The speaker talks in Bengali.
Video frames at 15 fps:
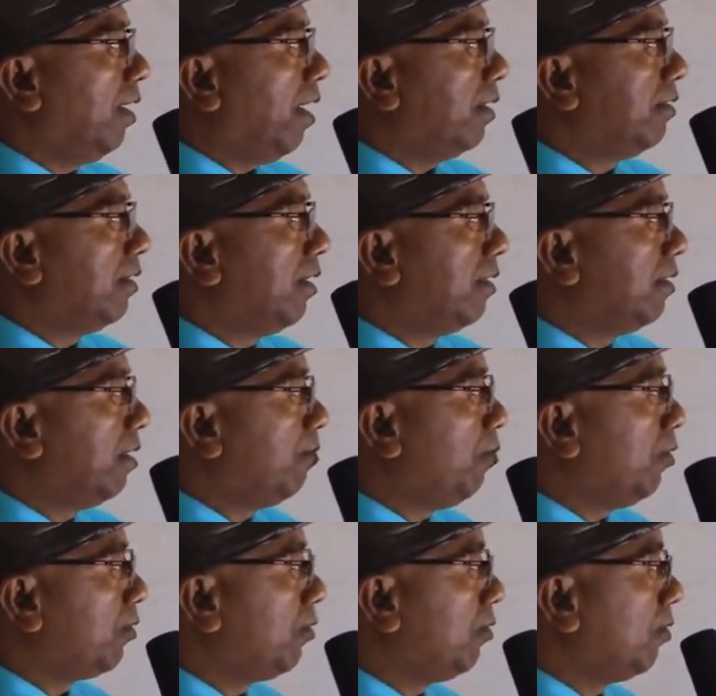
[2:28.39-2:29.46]
হাজার হাজার
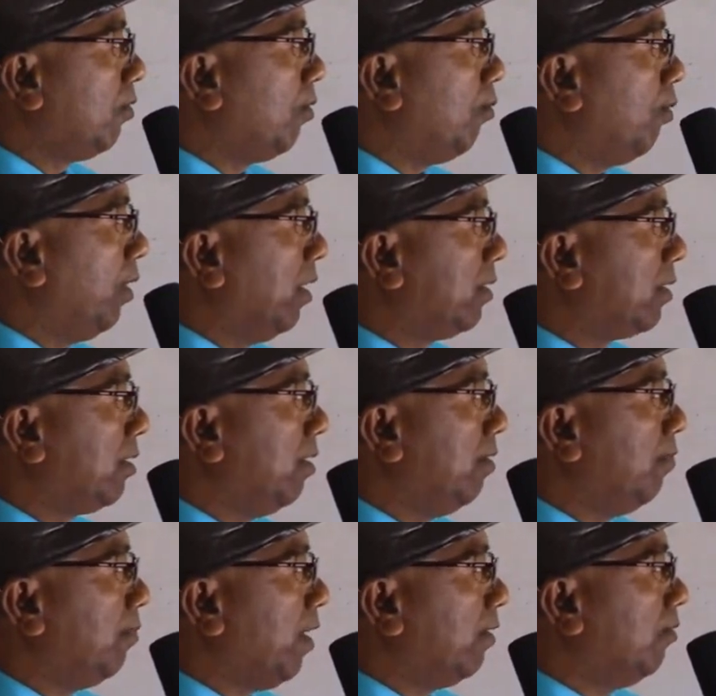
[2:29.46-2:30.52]
বছর ধরে হয়ে আসছে
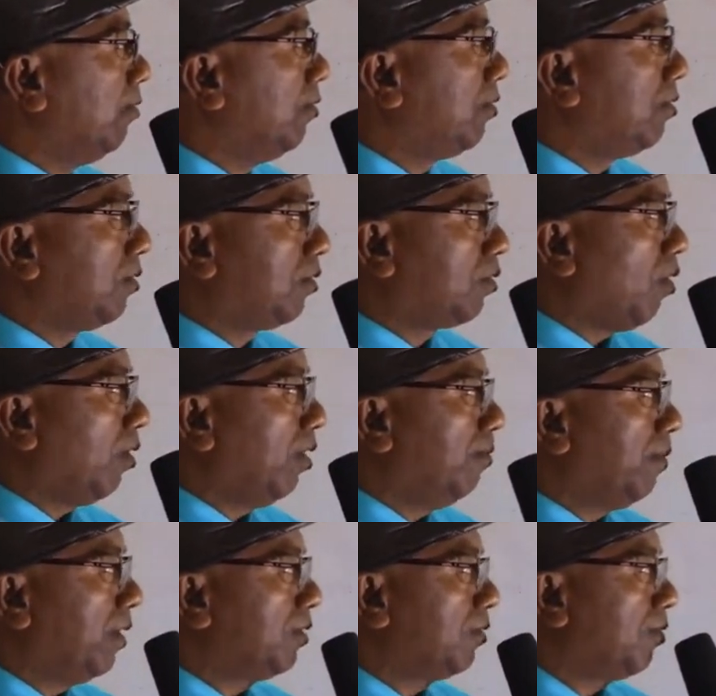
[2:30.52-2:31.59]
মানুষ স্থলে
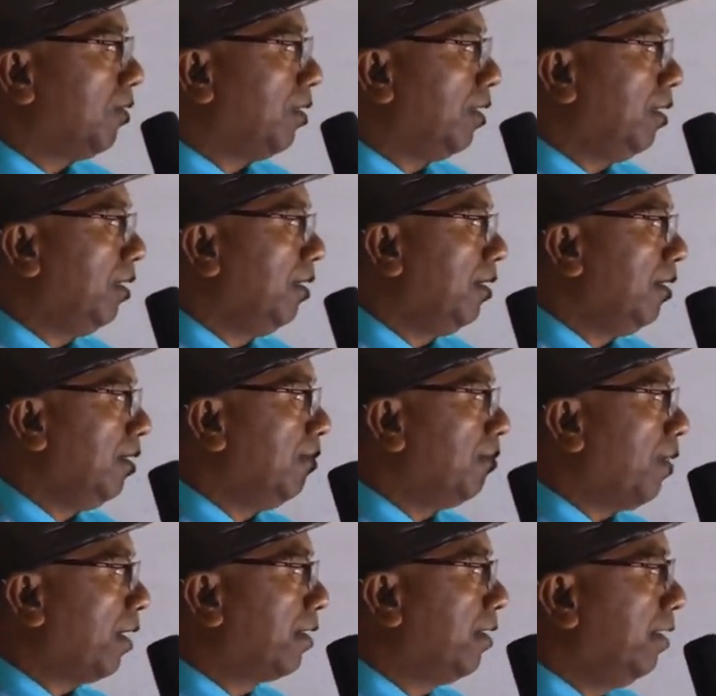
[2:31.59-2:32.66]
বাস করে
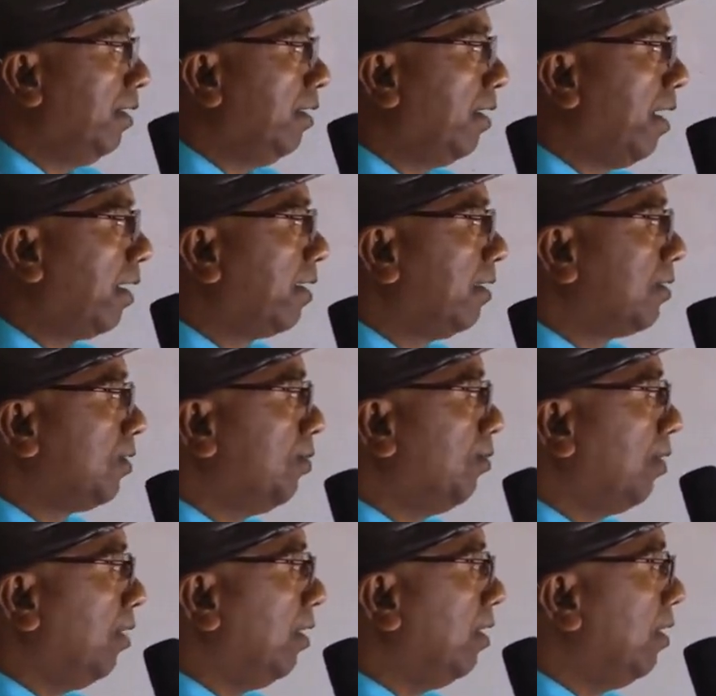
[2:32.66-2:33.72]
পাখি আকাশে
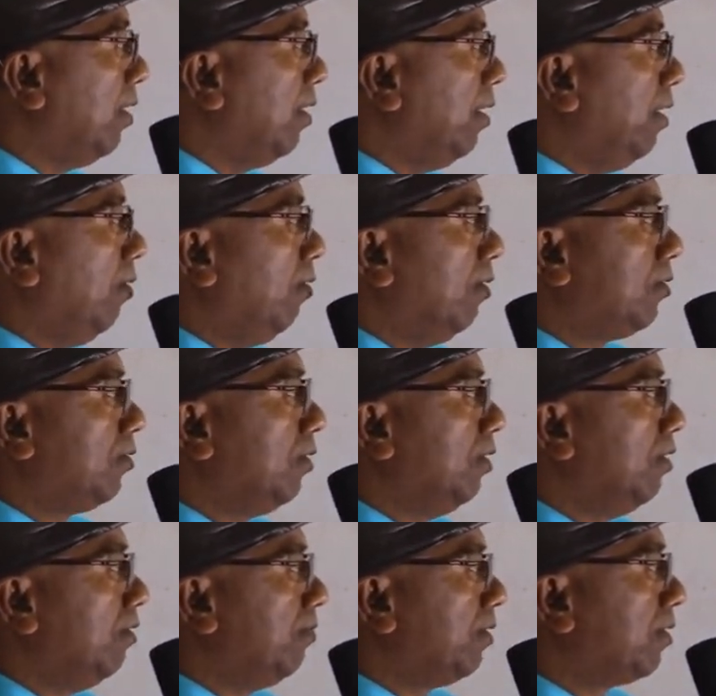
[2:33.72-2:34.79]
ওরে এগুলো হচ্ছে
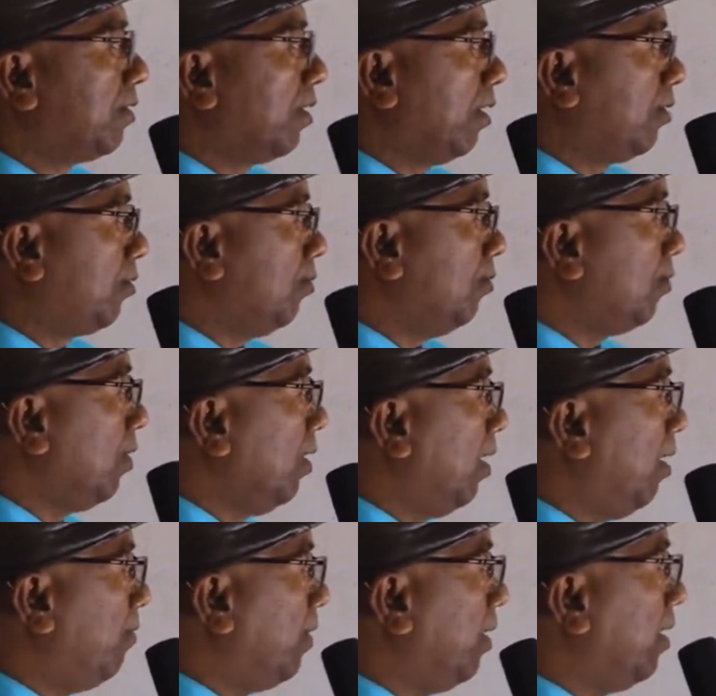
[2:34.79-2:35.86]
ইউনিভার্সাল ট্রুথ
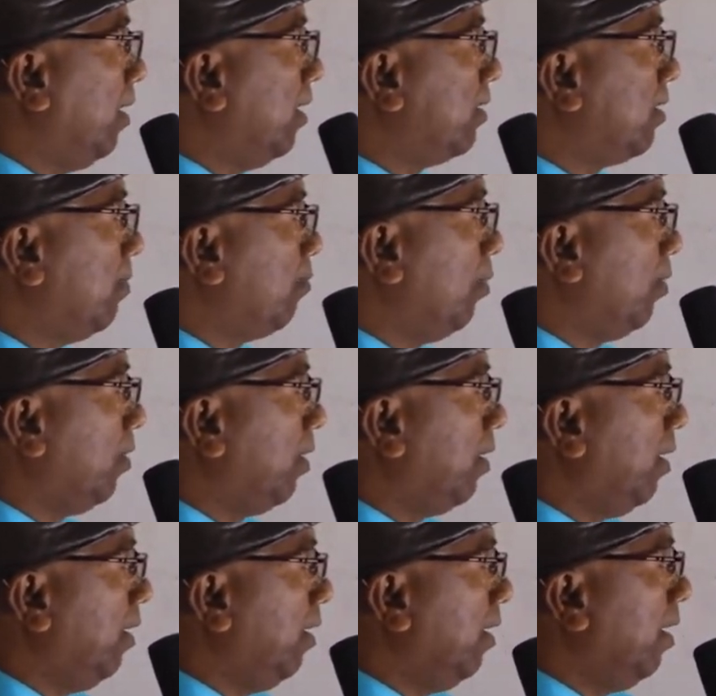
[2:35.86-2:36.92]
আমরা এখানে এক্সাম্পল
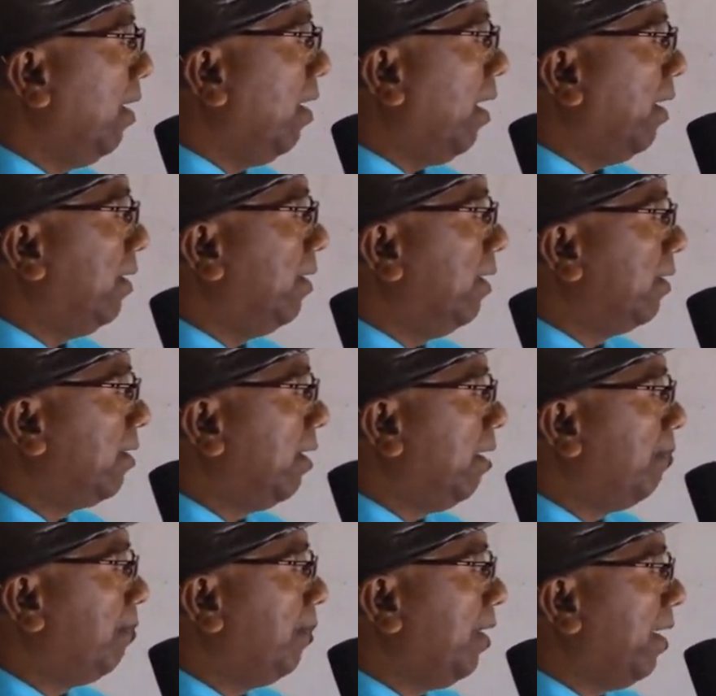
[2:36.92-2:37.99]
দেখি আই গেট
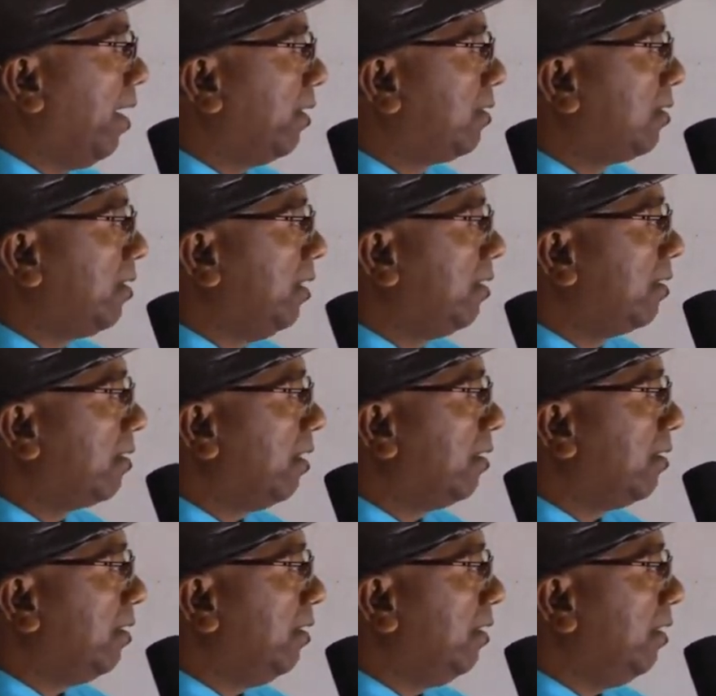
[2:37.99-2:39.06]
আপ অ্যাট সিক্স
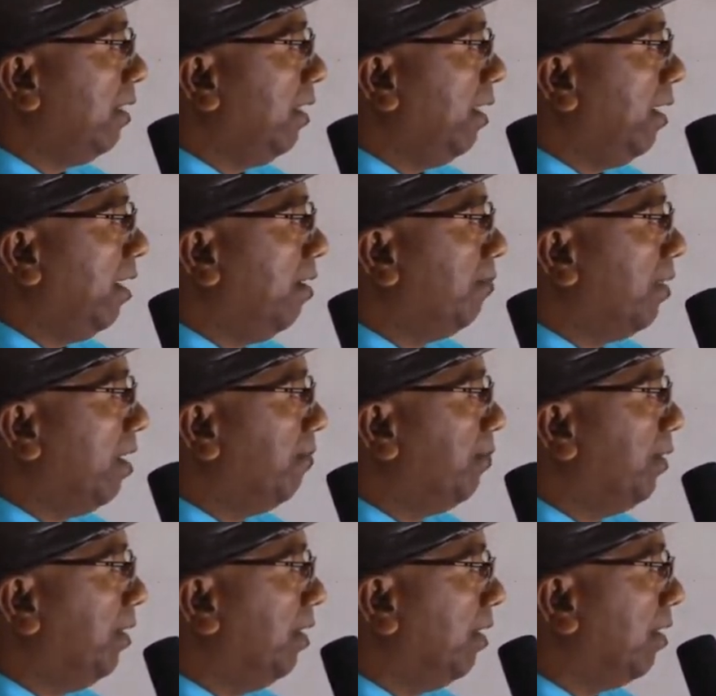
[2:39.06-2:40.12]
থার্টি এ এম
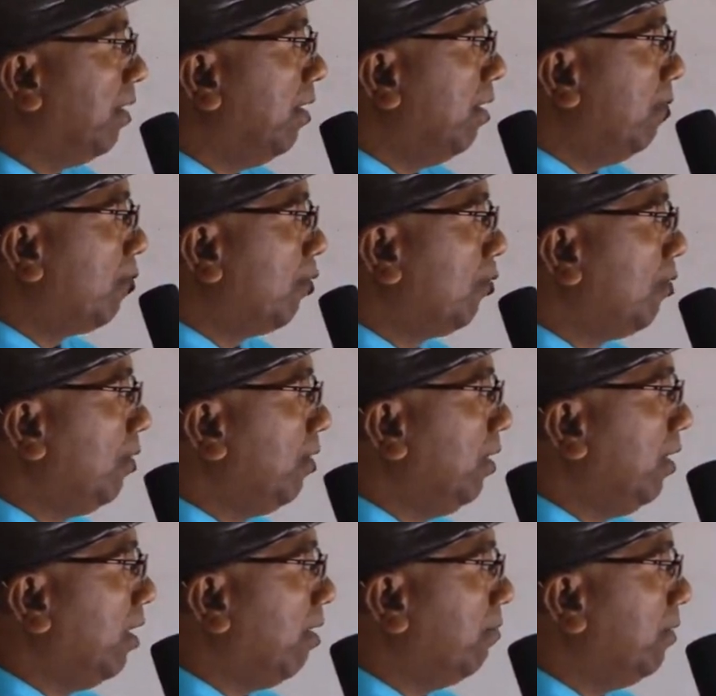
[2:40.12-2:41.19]
এভরিডে
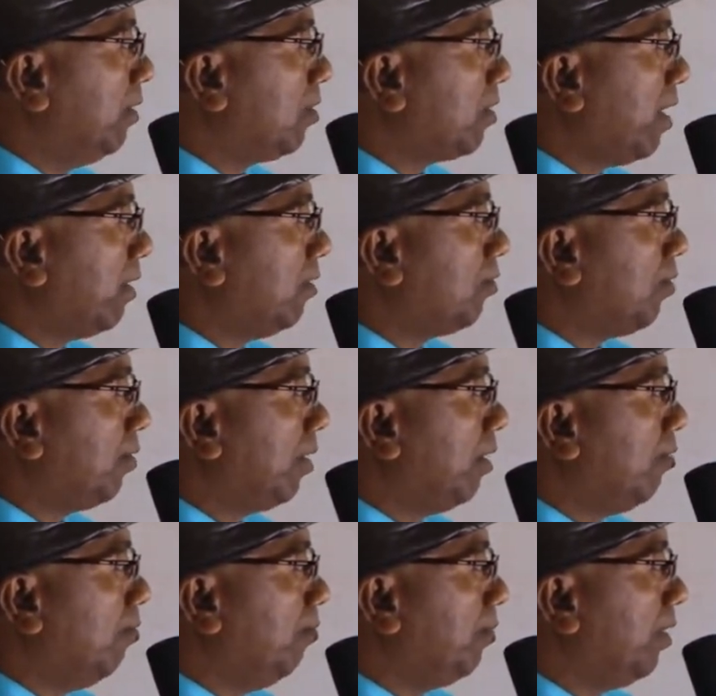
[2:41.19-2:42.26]
প্রতিদিন আমি সাড়ে
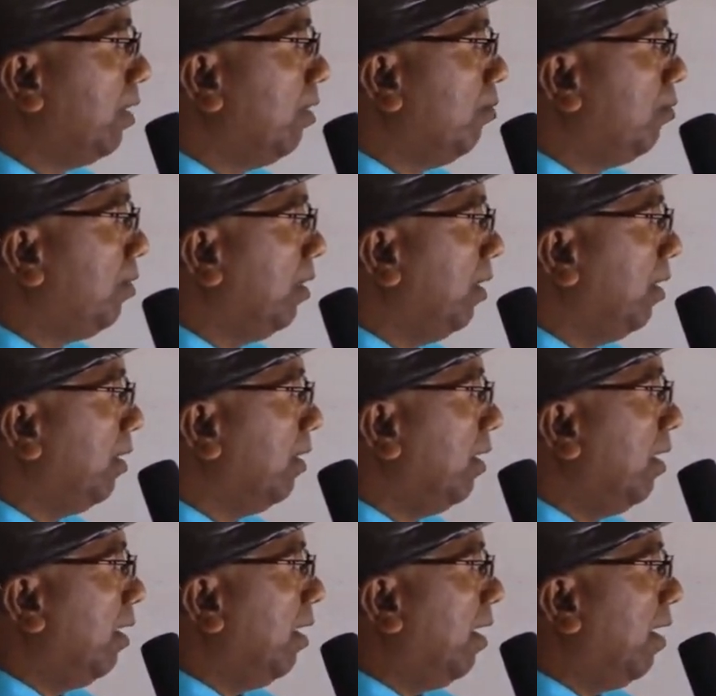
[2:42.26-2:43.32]
ছটায় ঘুম থেকে উঠি
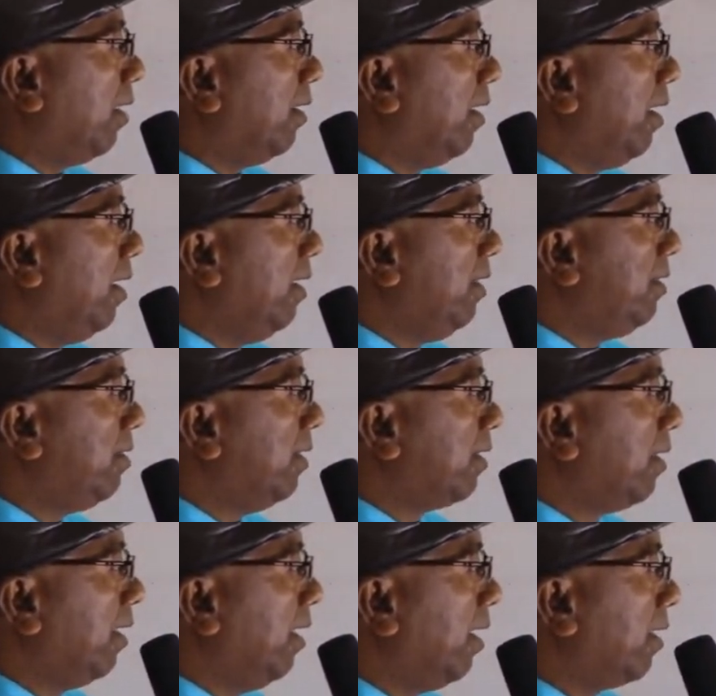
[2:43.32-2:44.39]
আর
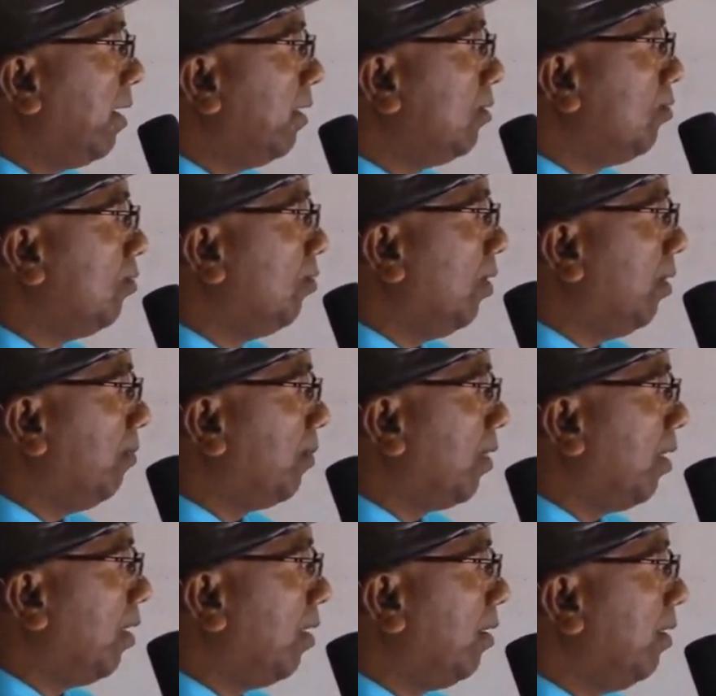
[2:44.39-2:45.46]
এইটাকে লেখার জন্য আমরা